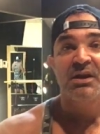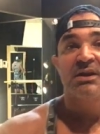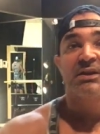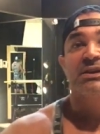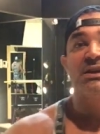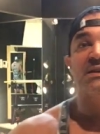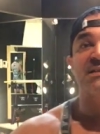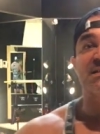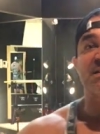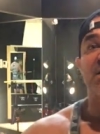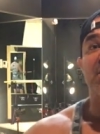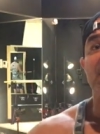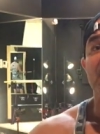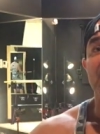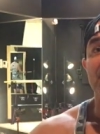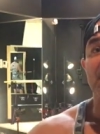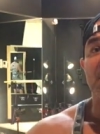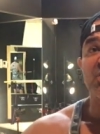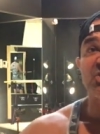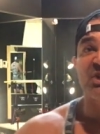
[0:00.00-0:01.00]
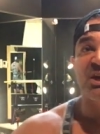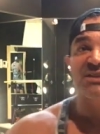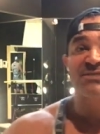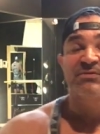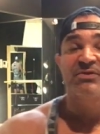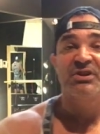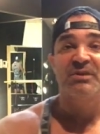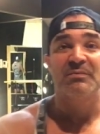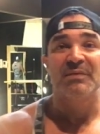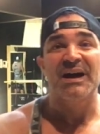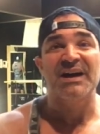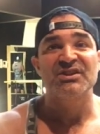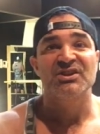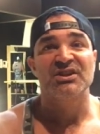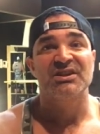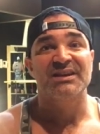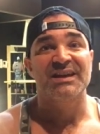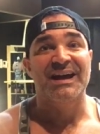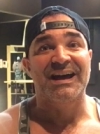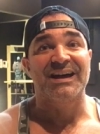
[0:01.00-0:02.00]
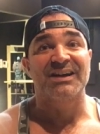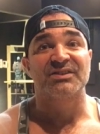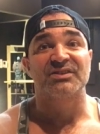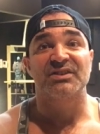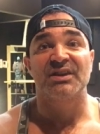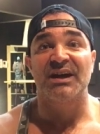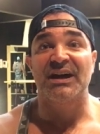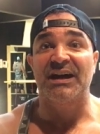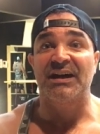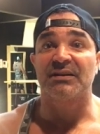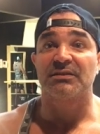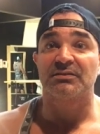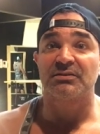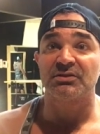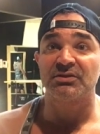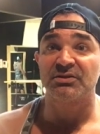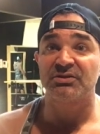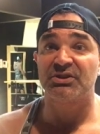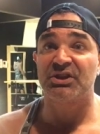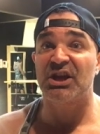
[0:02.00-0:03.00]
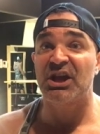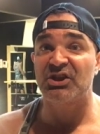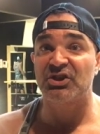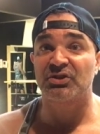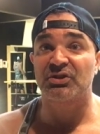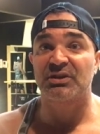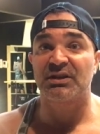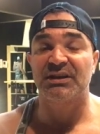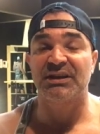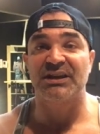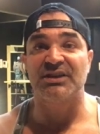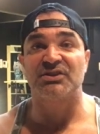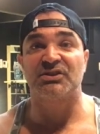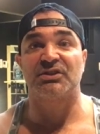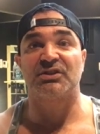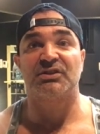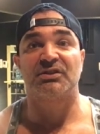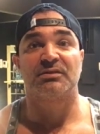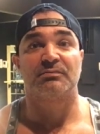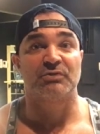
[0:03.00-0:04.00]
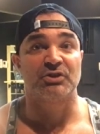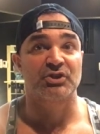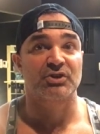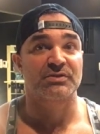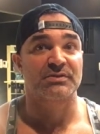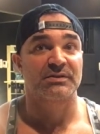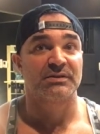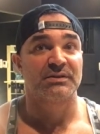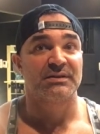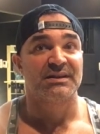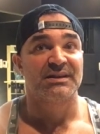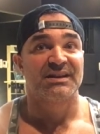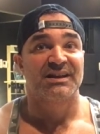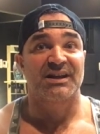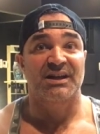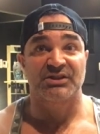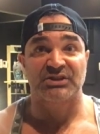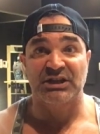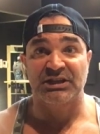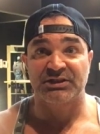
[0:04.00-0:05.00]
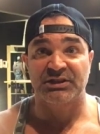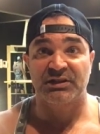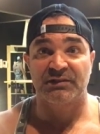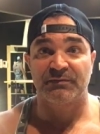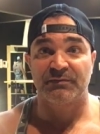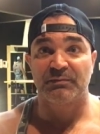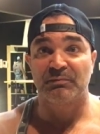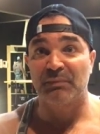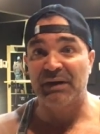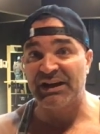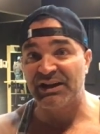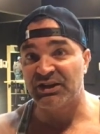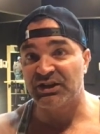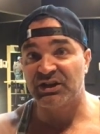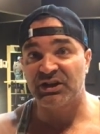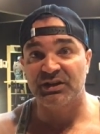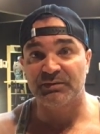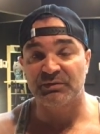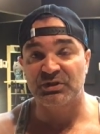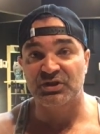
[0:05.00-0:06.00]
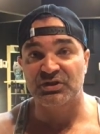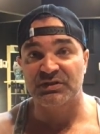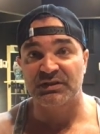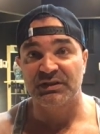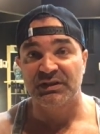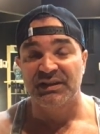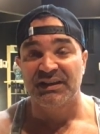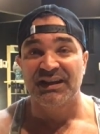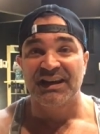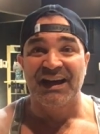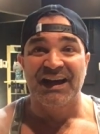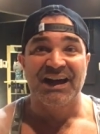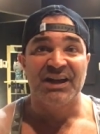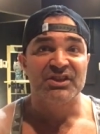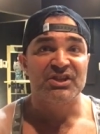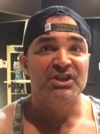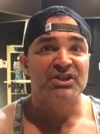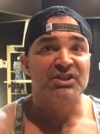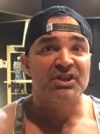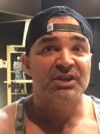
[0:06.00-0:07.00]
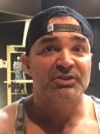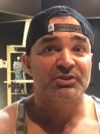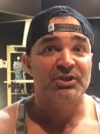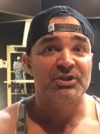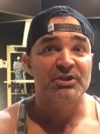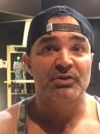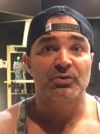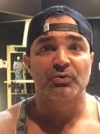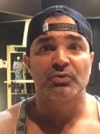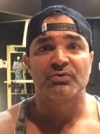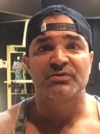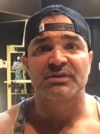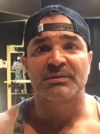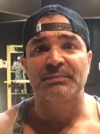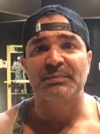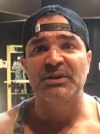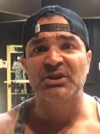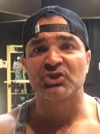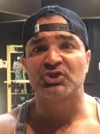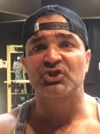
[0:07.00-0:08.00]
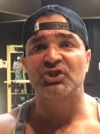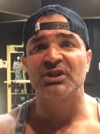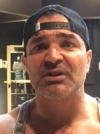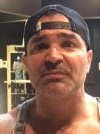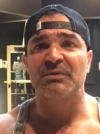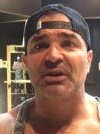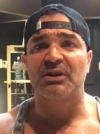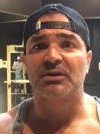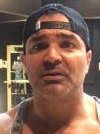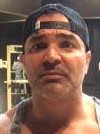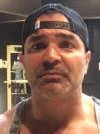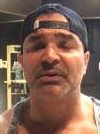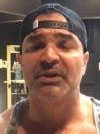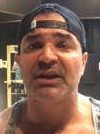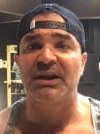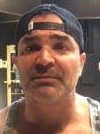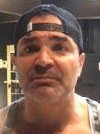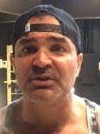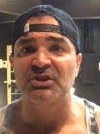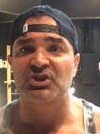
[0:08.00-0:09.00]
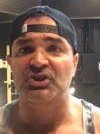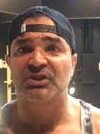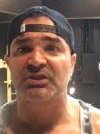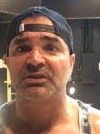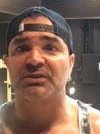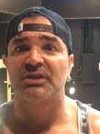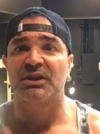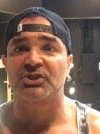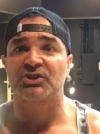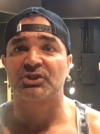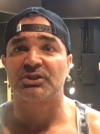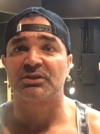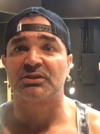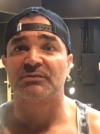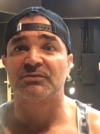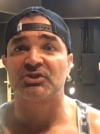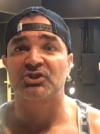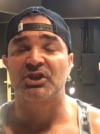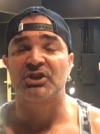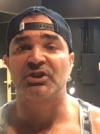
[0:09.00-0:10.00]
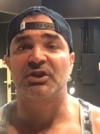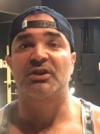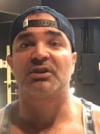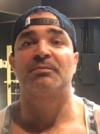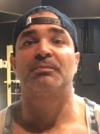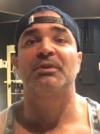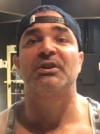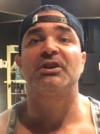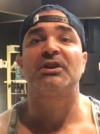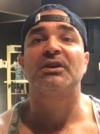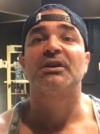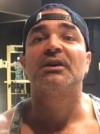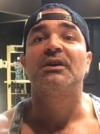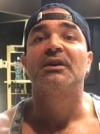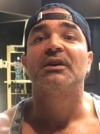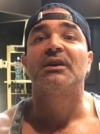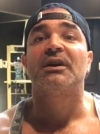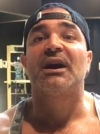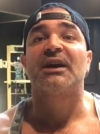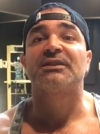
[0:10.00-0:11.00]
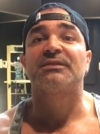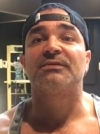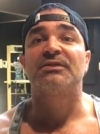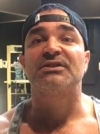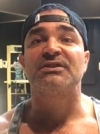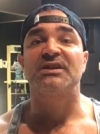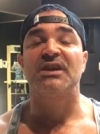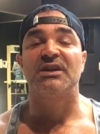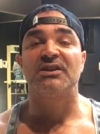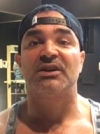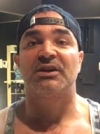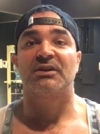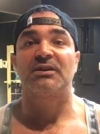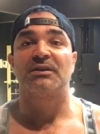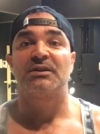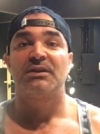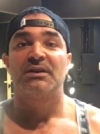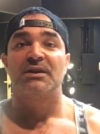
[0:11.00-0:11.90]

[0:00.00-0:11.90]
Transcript: Если не обращать внимания на тренинг этих мышц, ротаторов, маленькие мышцы, они не тренируются при жимах, при обычных наших движениях, при отведениях.